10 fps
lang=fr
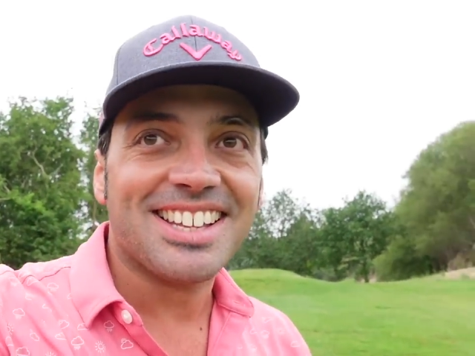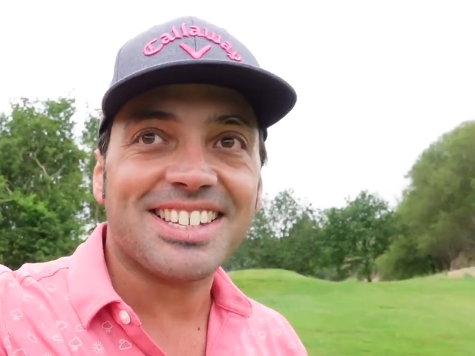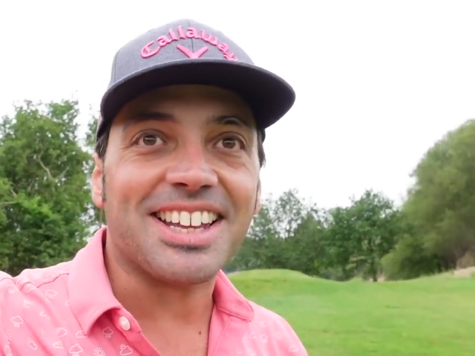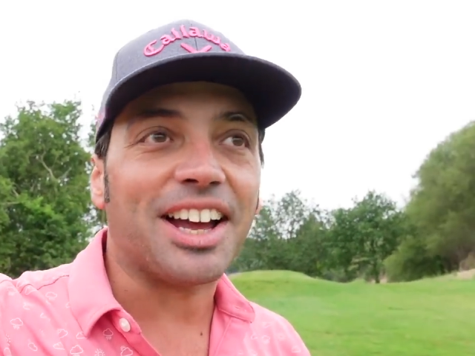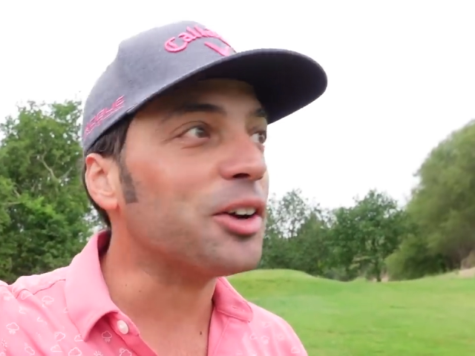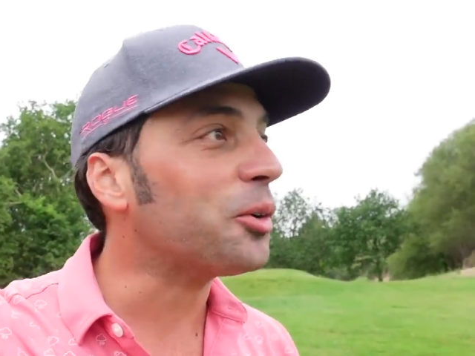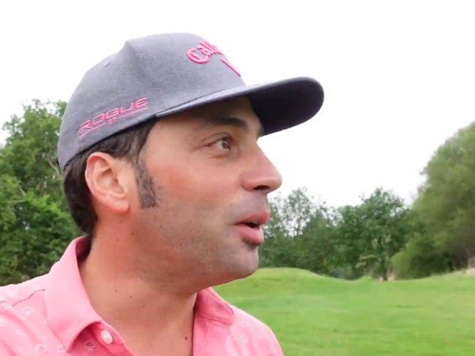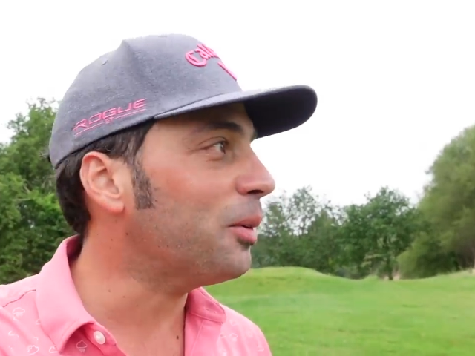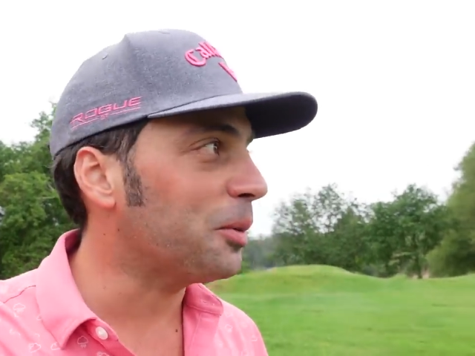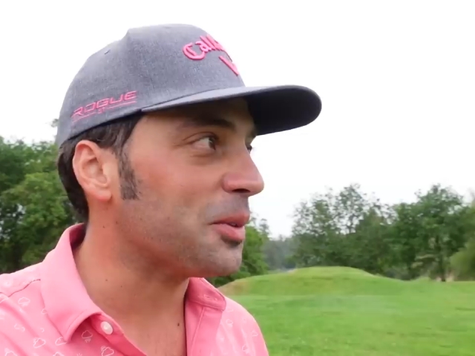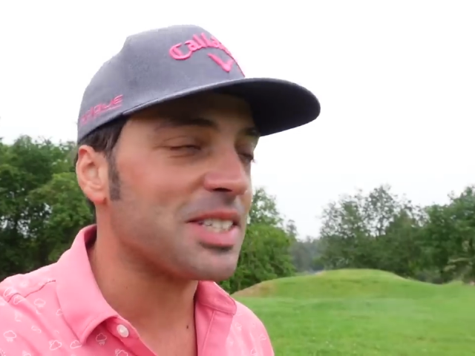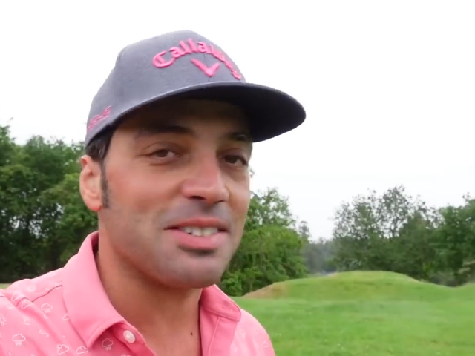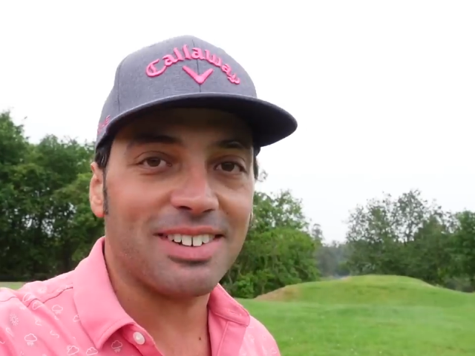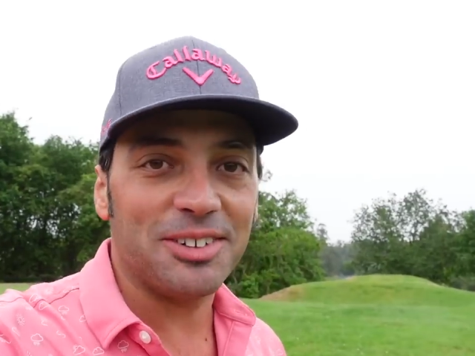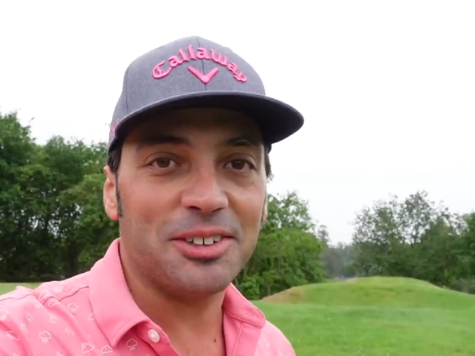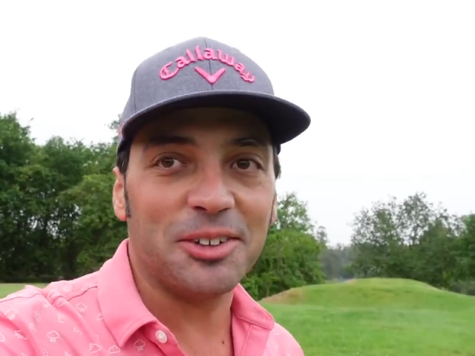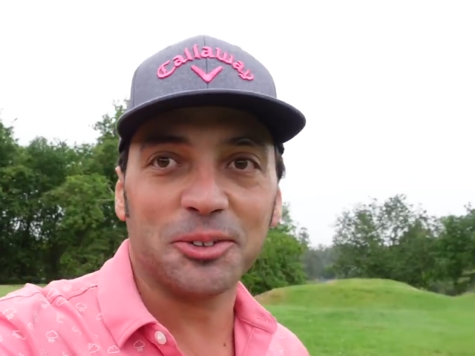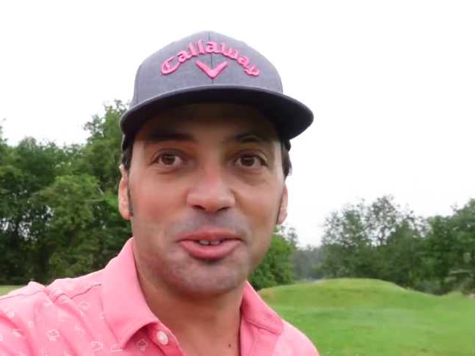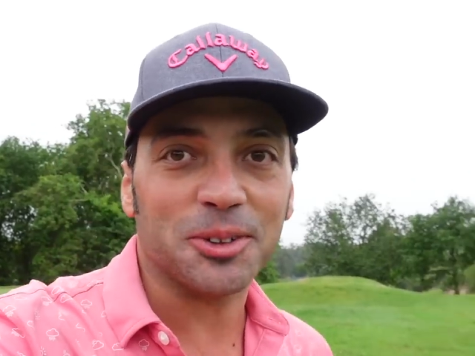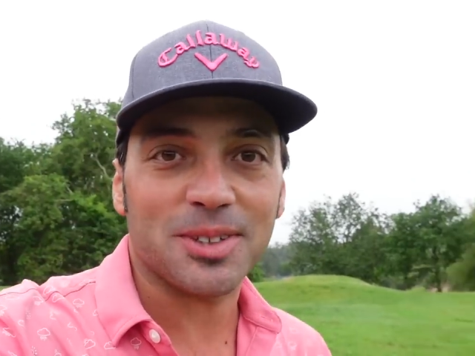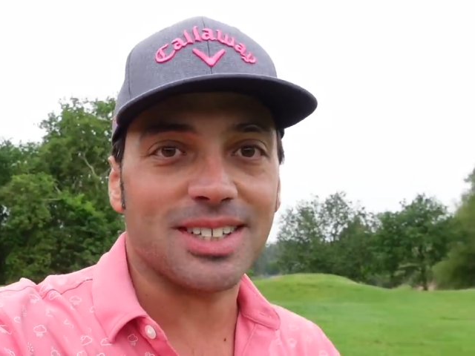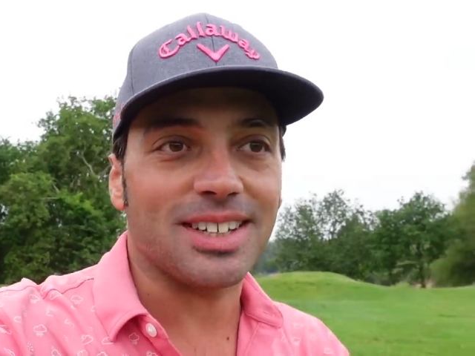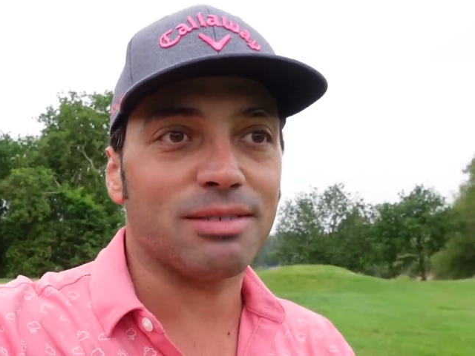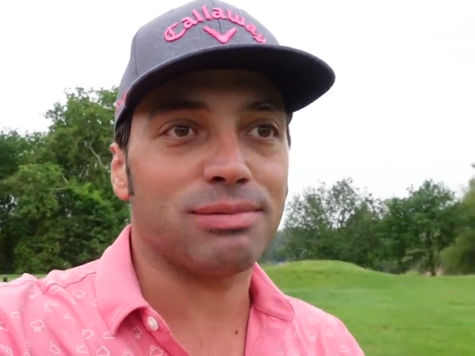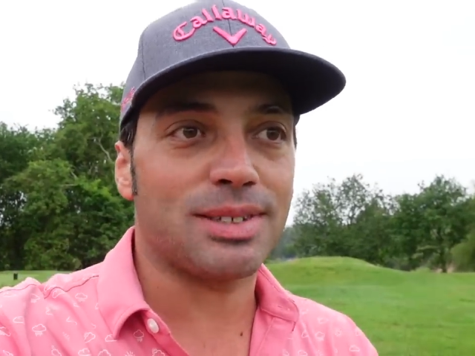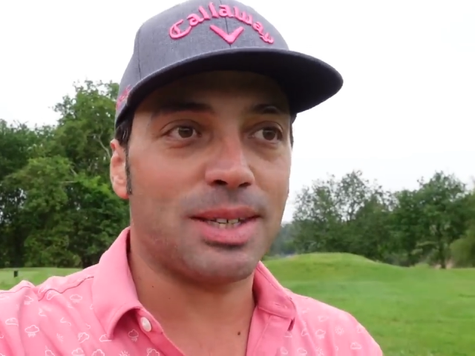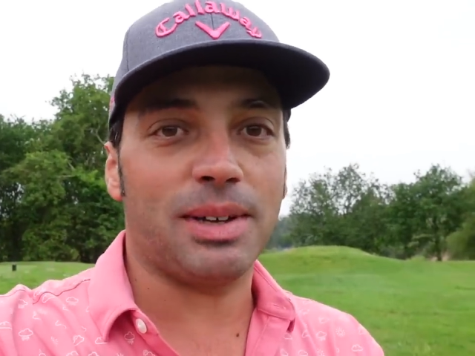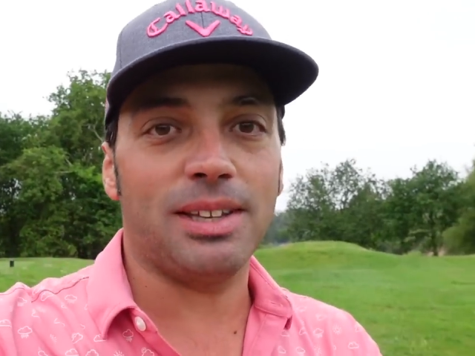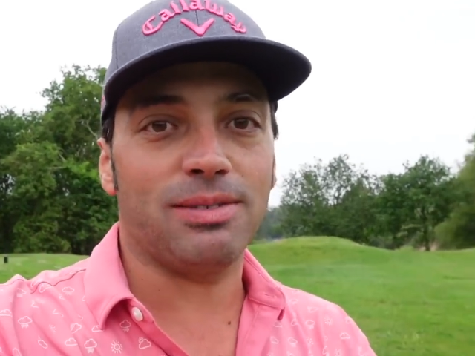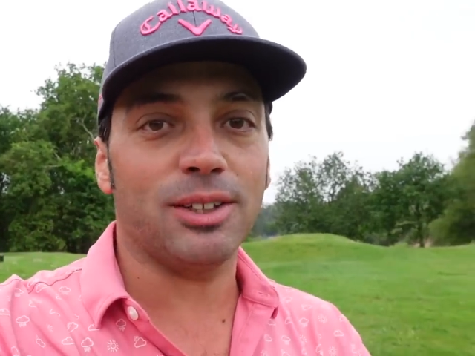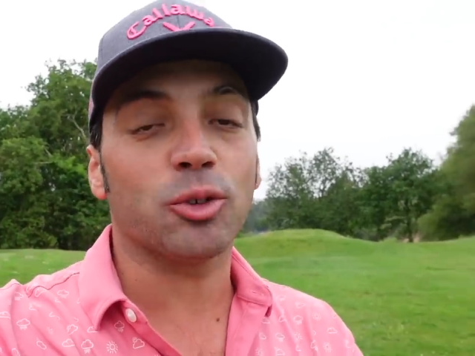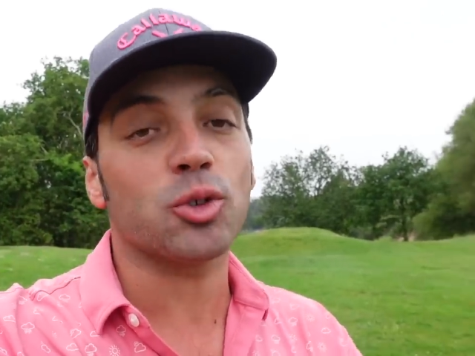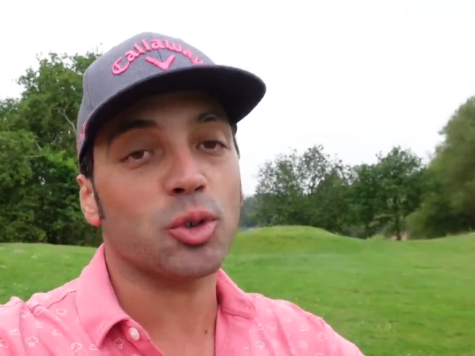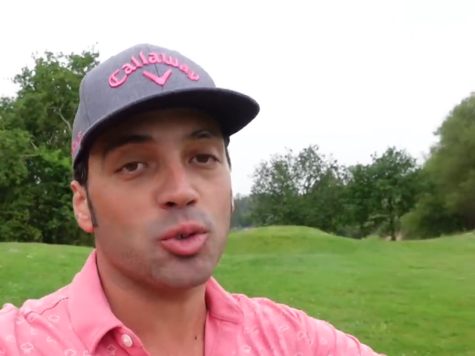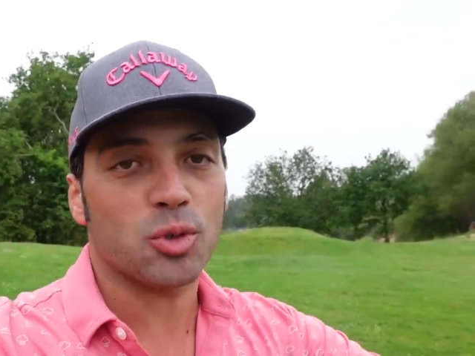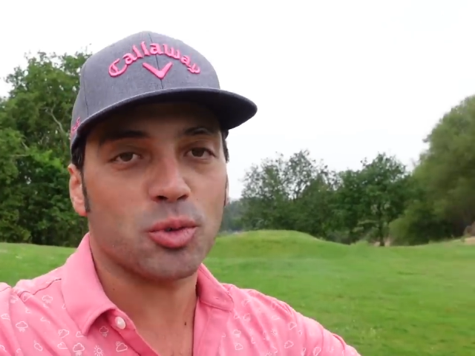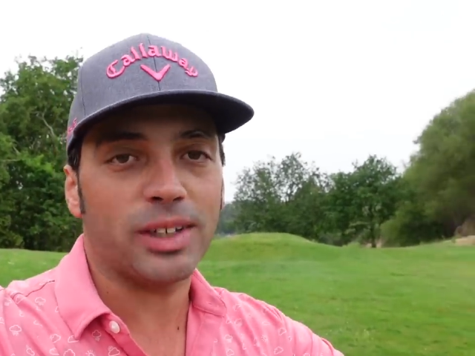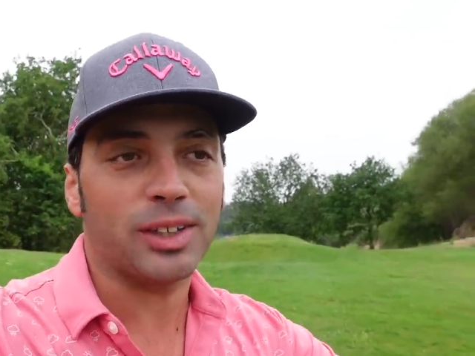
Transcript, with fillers: C'est incroyable comment c'est vallonné autour, c'est magnifique. Donc aujourd'hui je joue